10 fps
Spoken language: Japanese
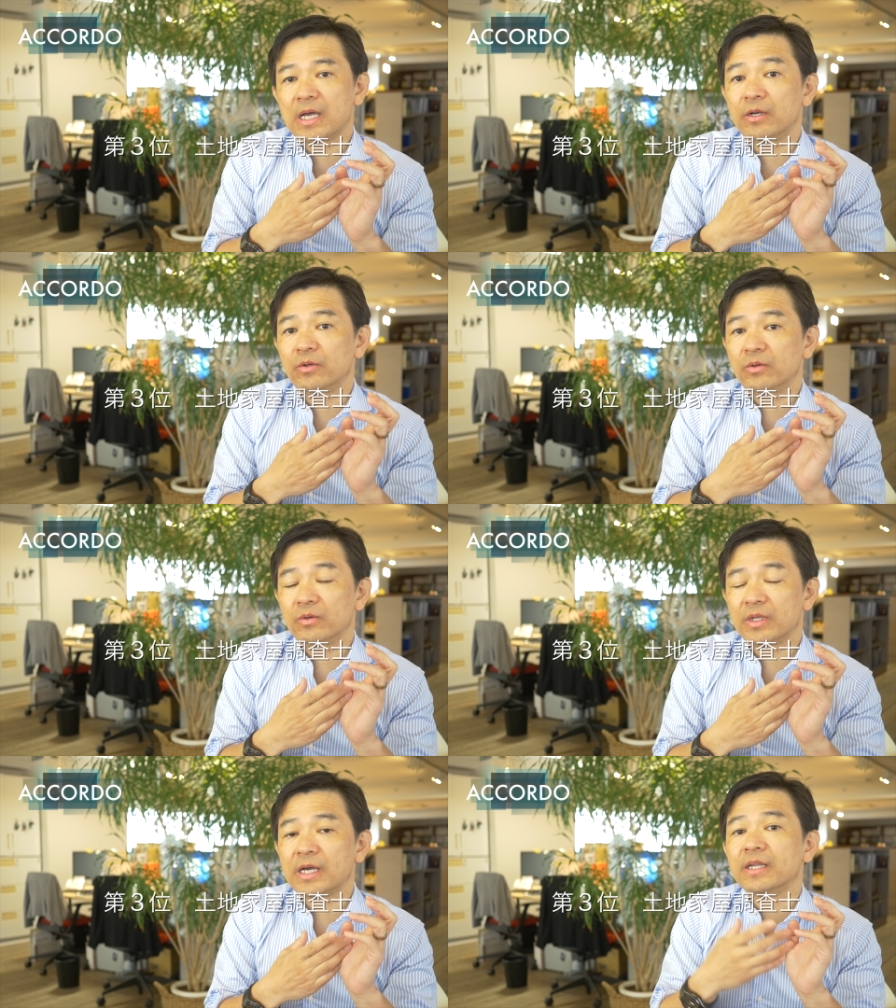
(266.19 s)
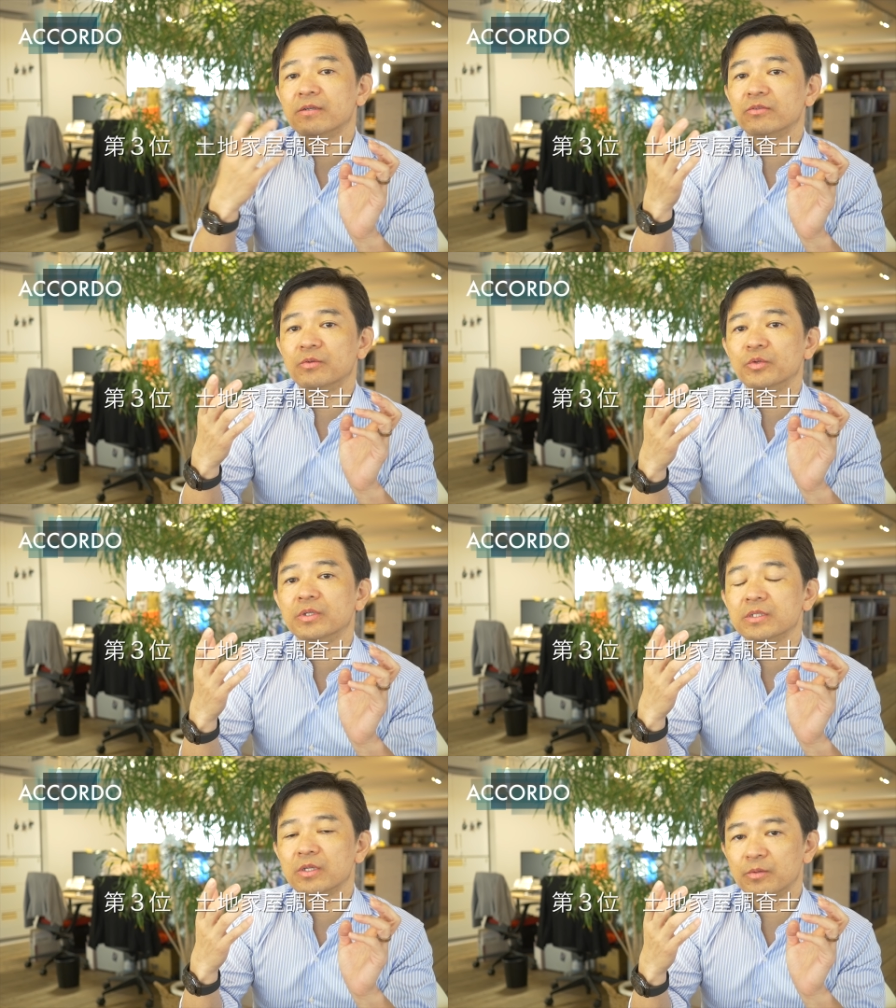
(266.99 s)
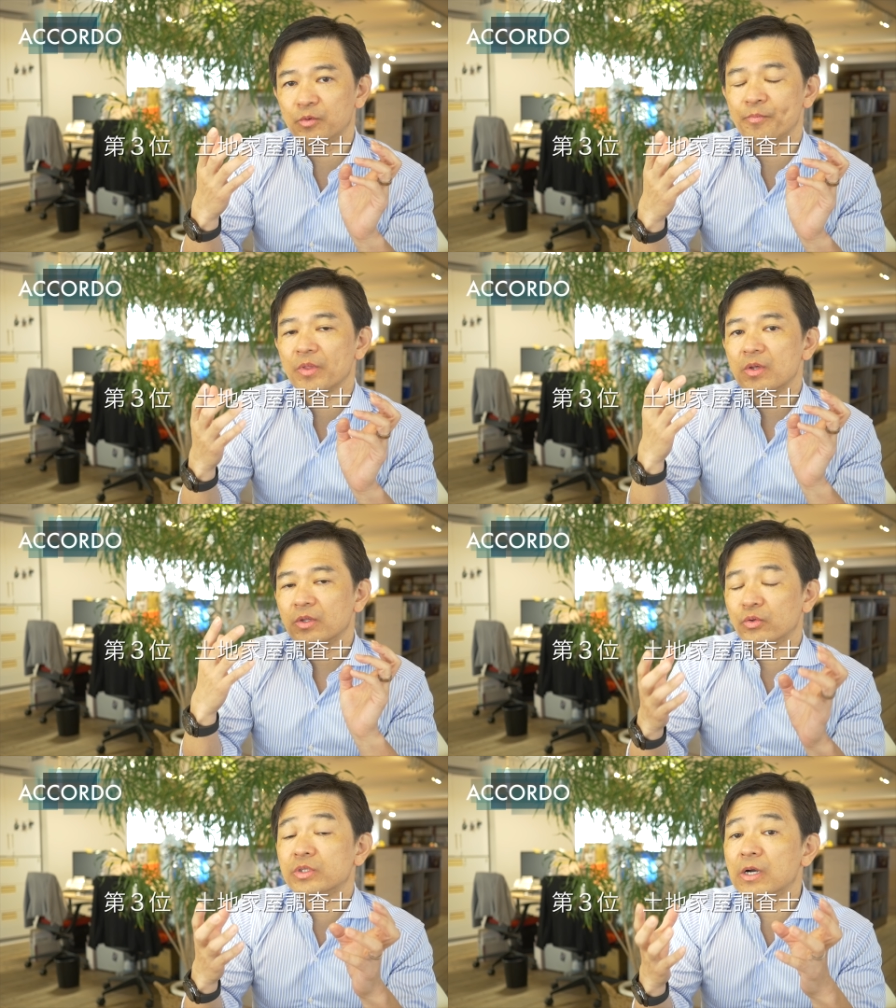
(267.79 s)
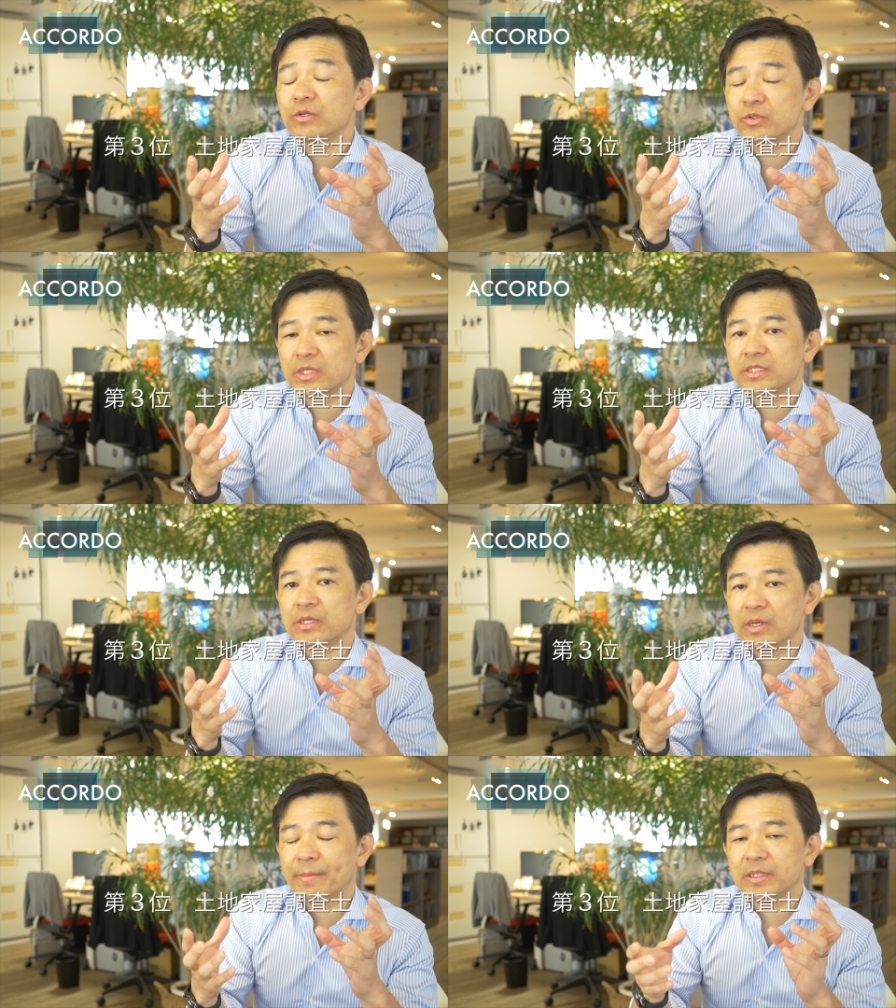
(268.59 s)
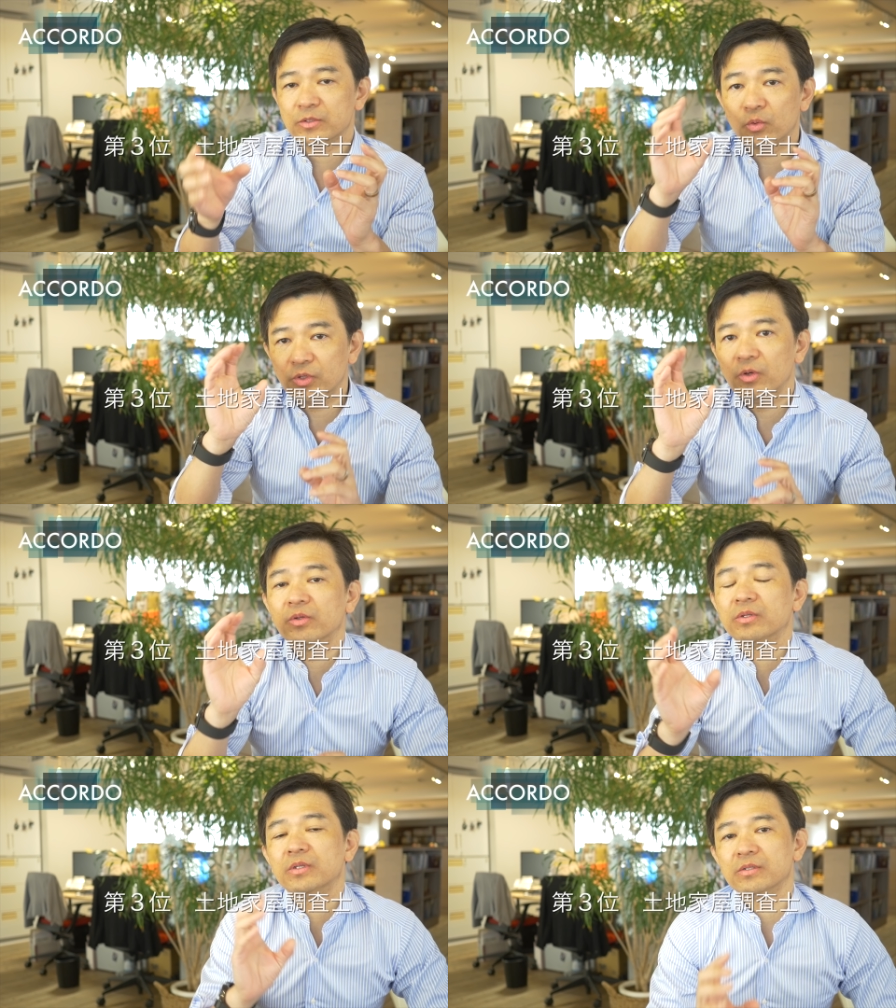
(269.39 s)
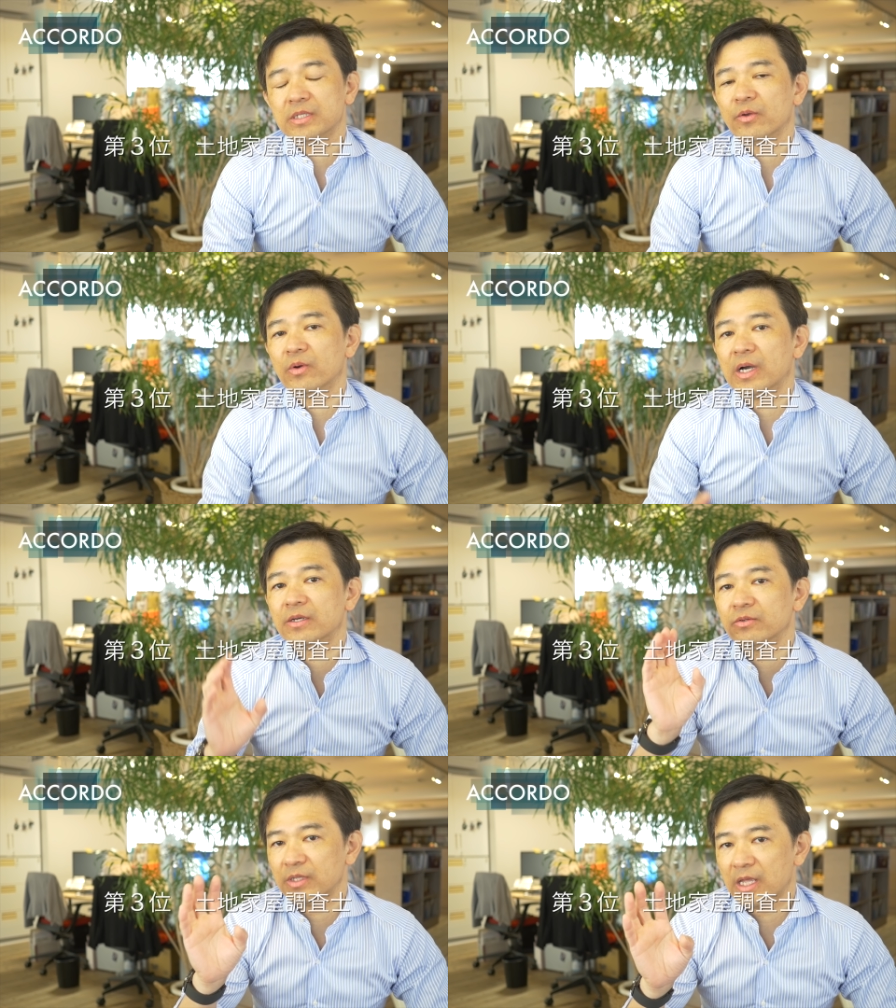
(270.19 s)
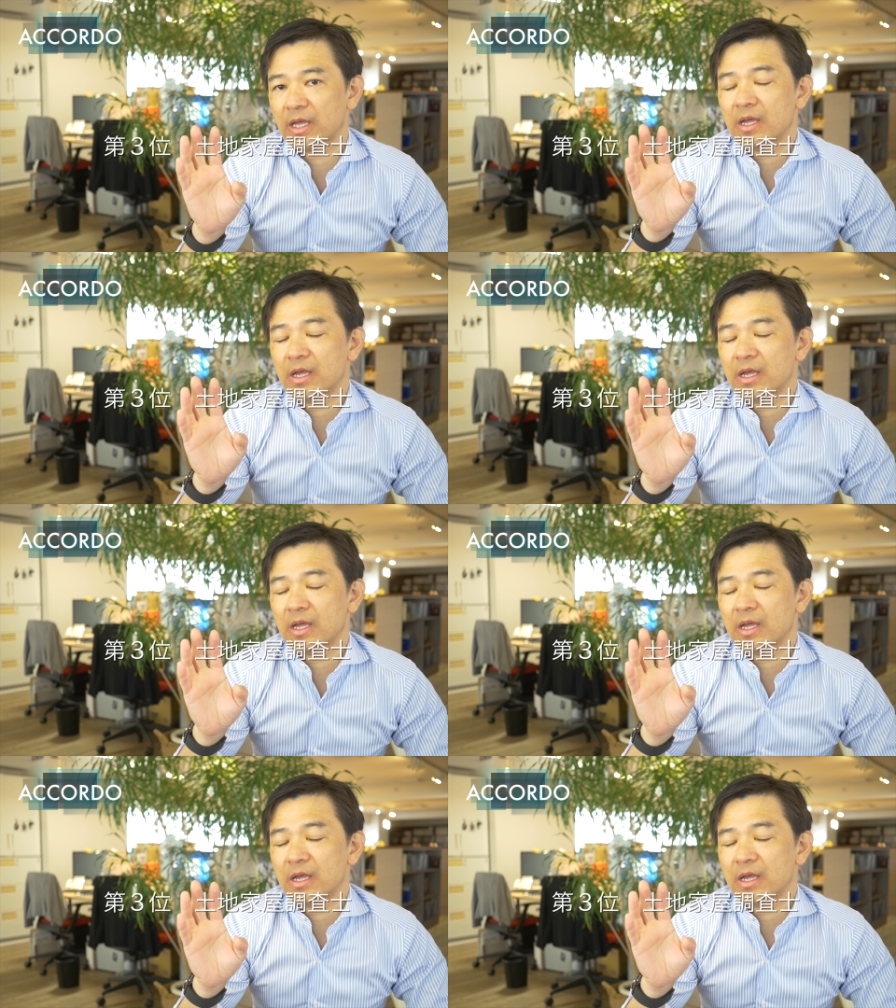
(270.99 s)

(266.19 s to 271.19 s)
あのー、聞かれてると思うんですけども土地価格調査さんはやっぱり測量っていう作業が入るので、